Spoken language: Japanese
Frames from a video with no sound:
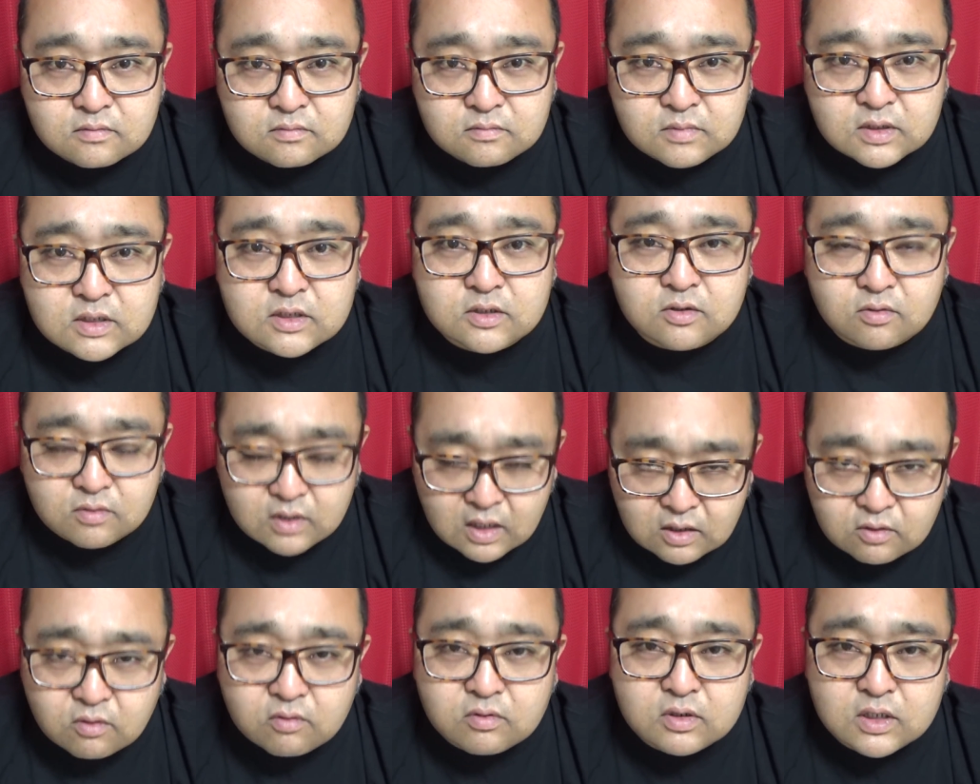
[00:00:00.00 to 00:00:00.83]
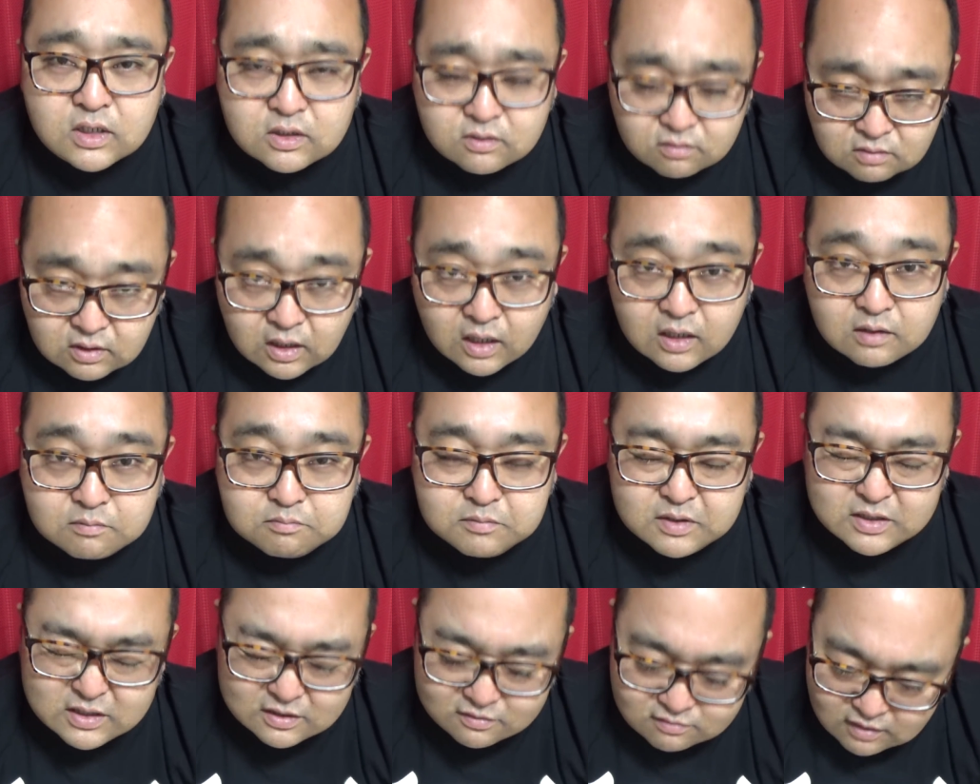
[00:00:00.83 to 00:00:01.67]
水とかコーヒーとか、
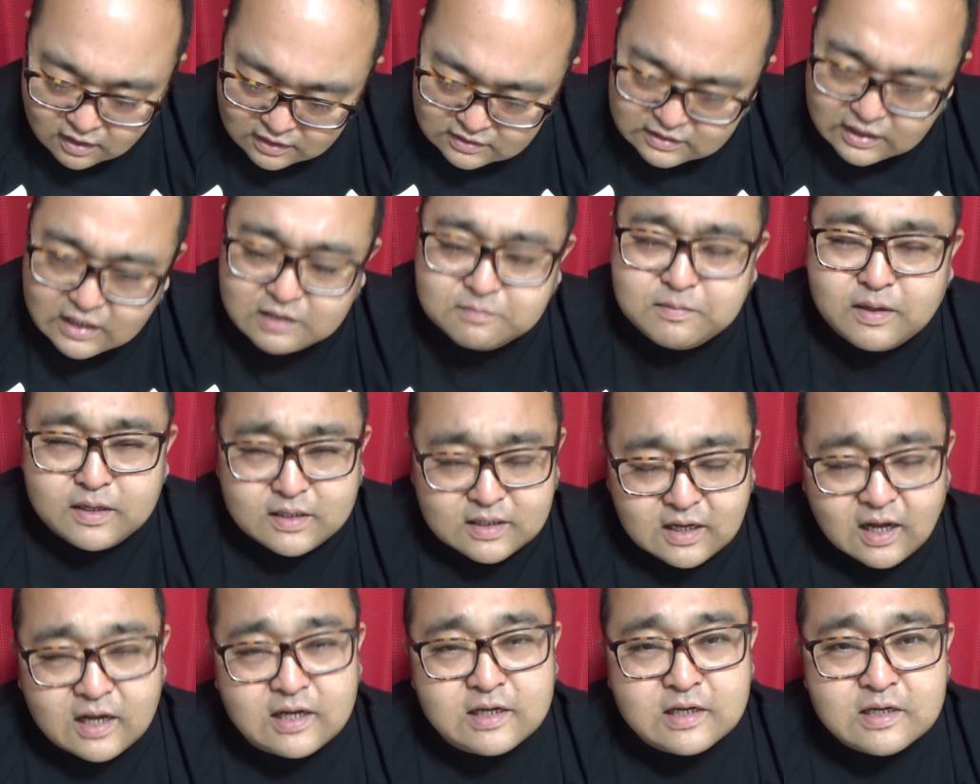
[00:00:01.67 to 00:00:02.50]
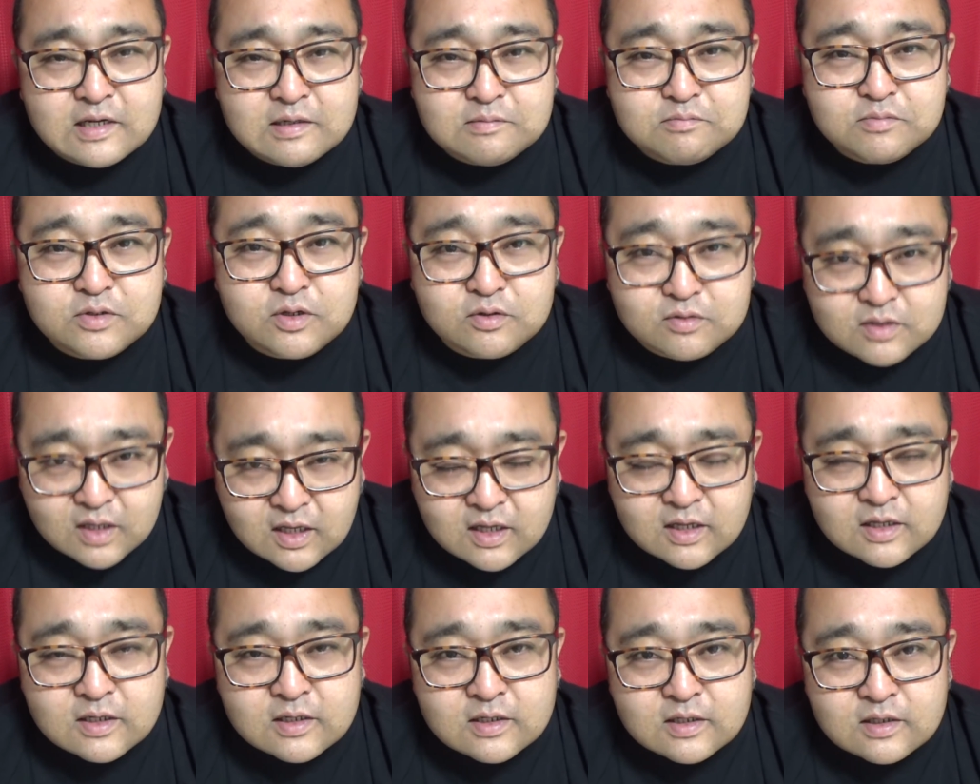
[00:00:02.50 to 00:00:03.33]
水は当たり前か無料
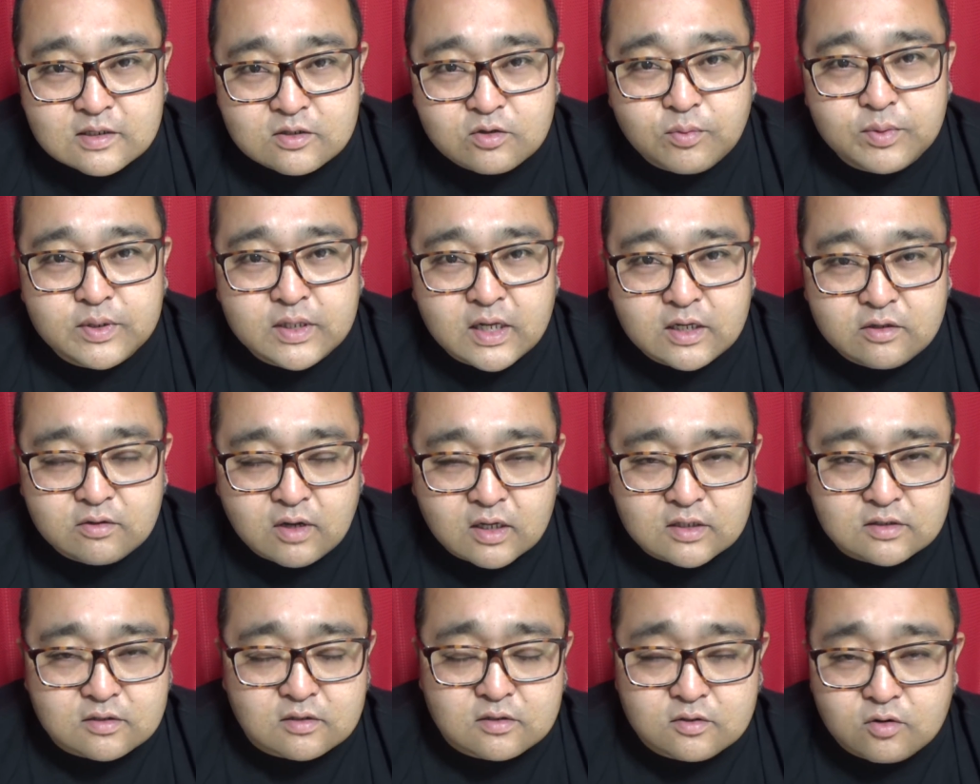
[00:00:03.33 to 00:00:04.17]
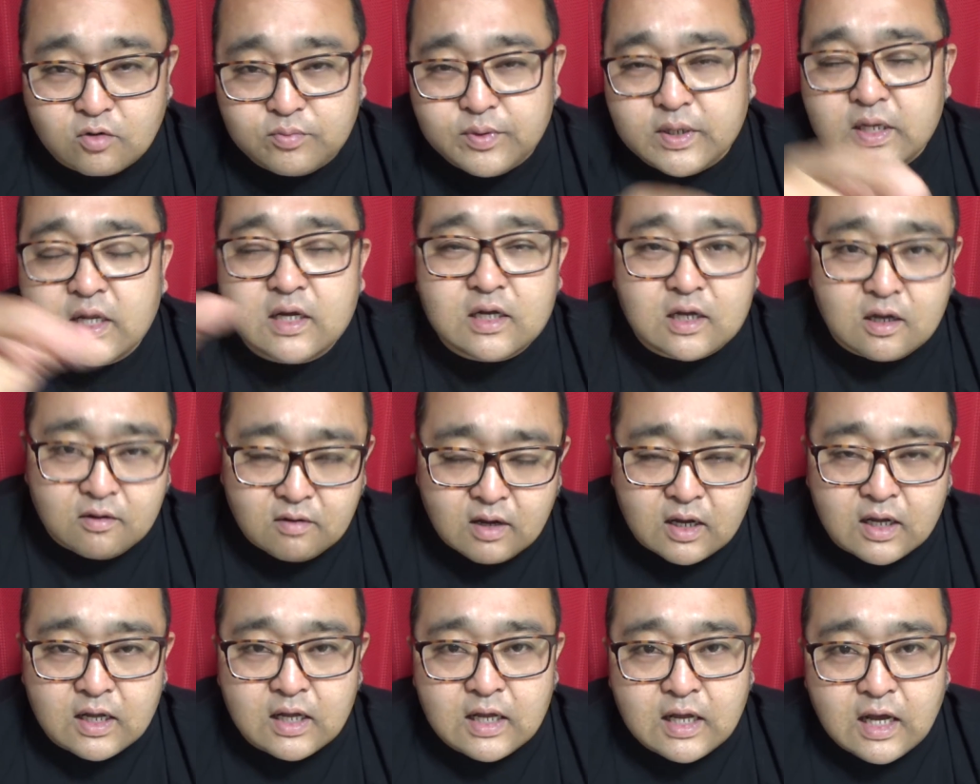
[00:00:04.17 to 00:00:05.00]
で飲めたりとかするロビーなんか
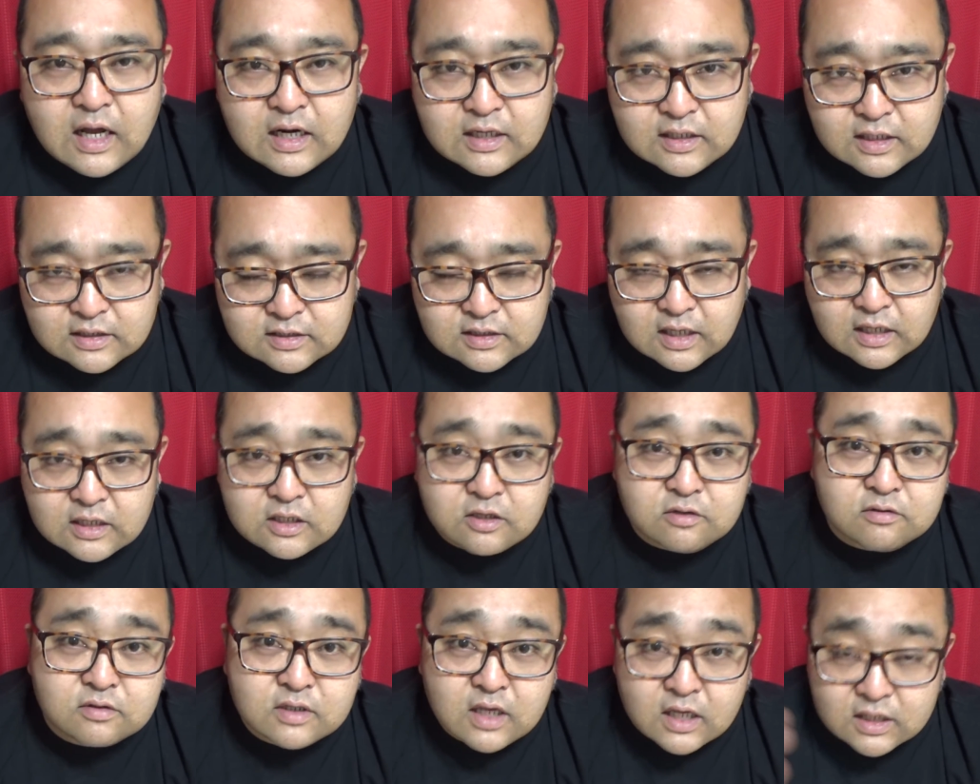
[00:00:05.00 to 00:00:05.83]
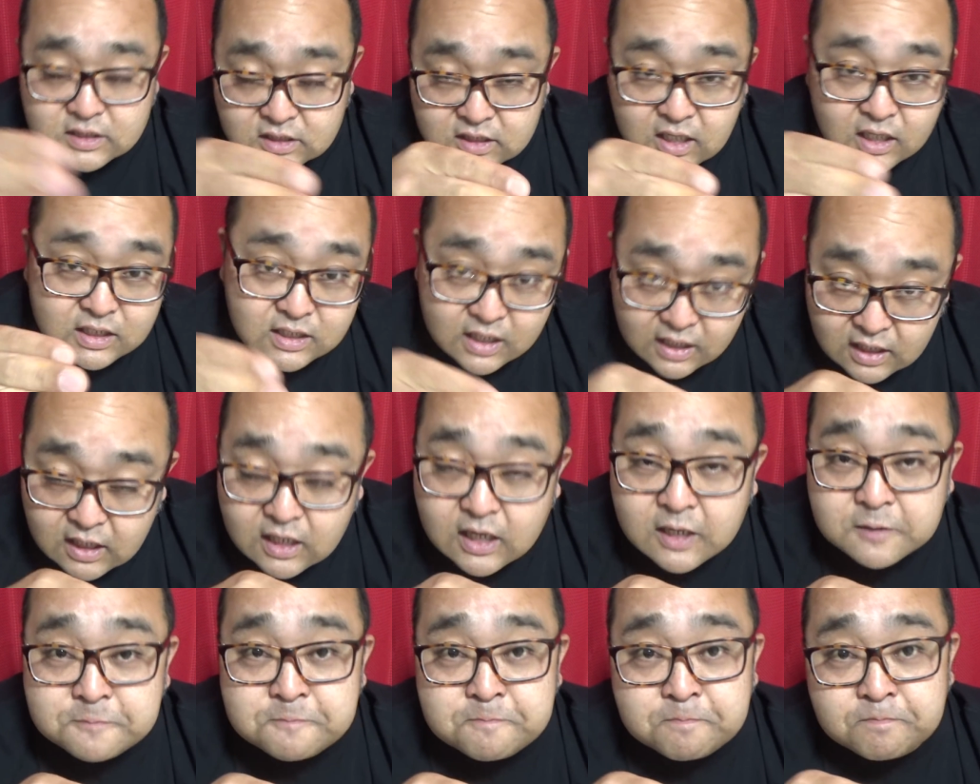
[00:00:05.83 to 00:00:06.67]
はあれですから、休憩しがて
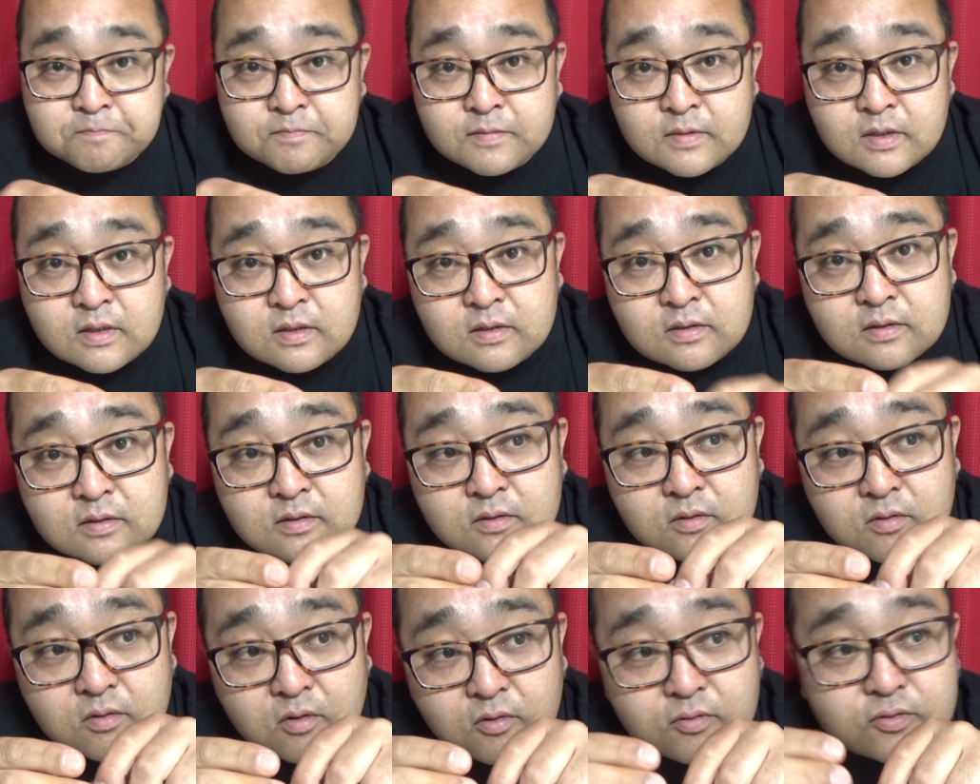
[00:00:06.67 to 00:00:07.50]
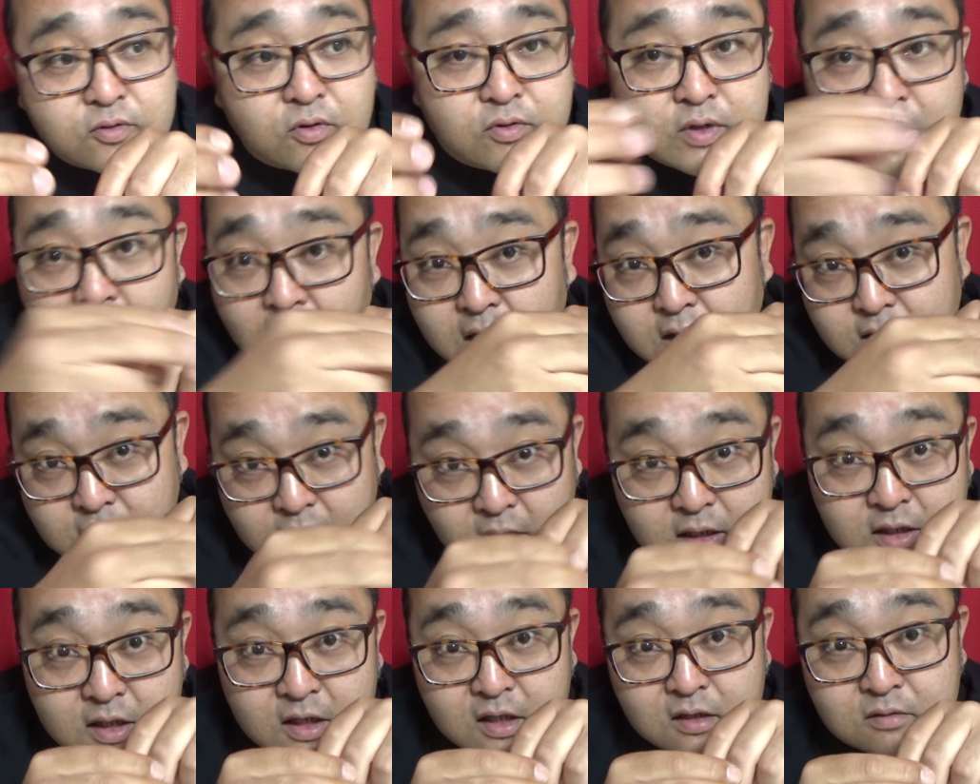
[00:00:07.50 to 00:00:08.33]
らお風呂に入っ
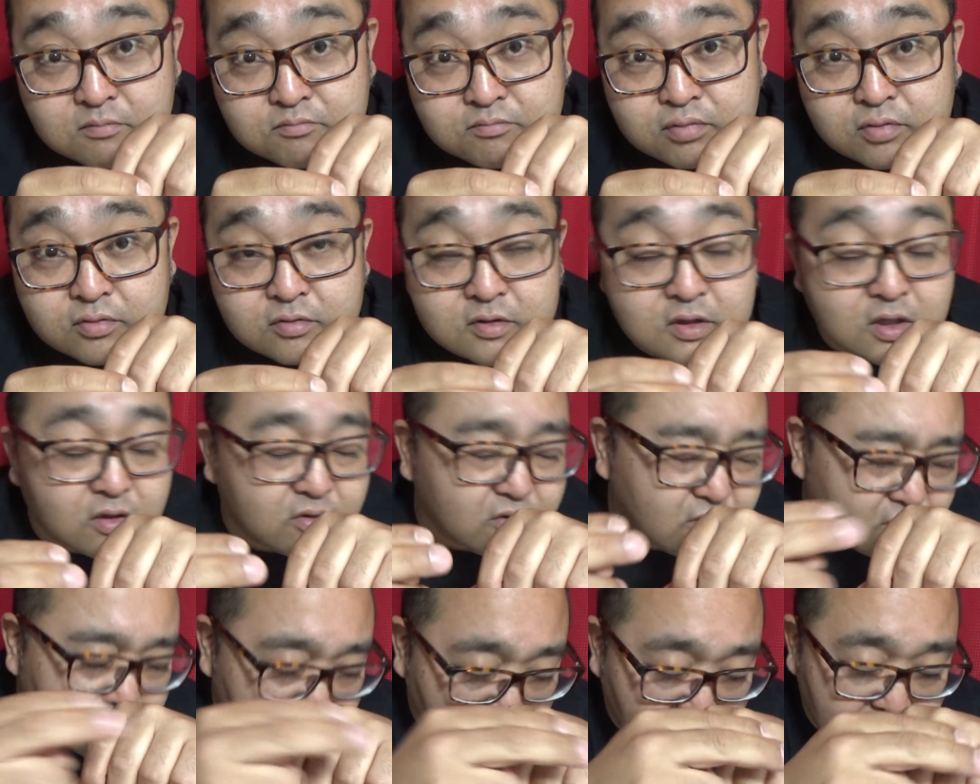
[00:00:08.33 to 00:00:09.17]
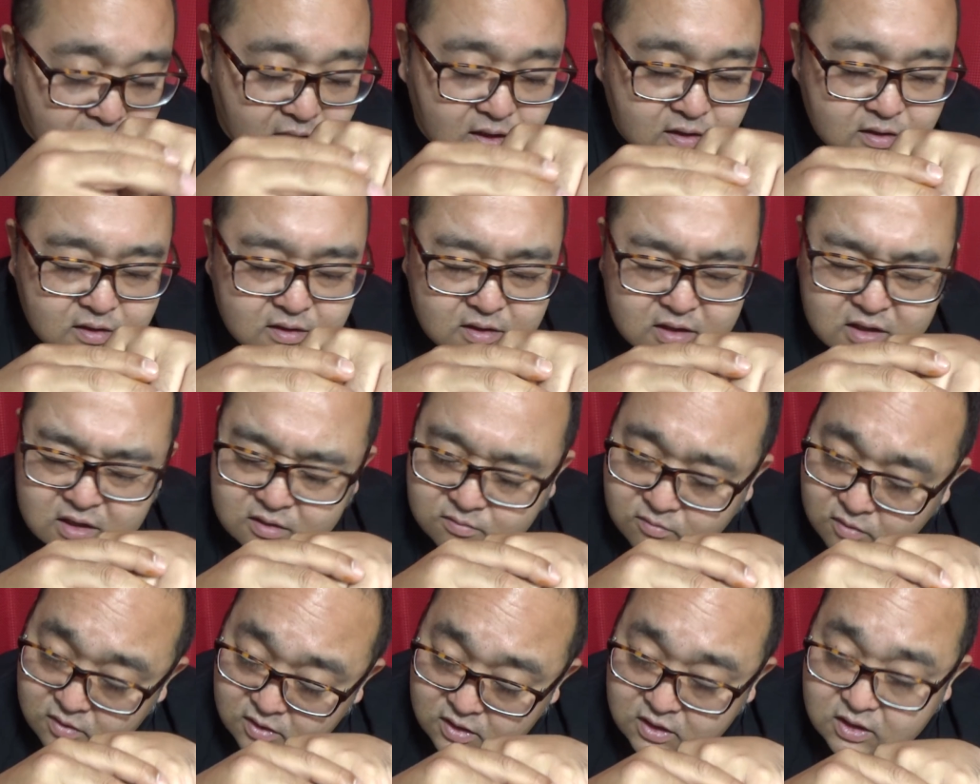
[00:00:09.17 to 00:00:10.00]
たりプールで泳いだり、
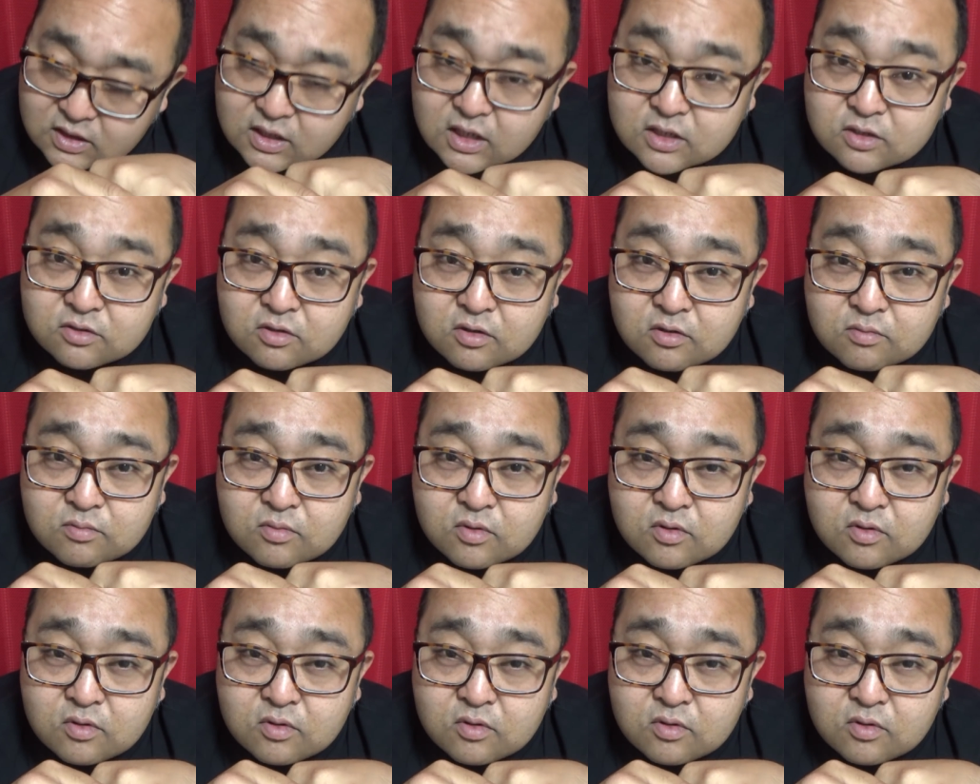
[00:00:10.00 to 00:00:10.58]
気持ちいいでしょう。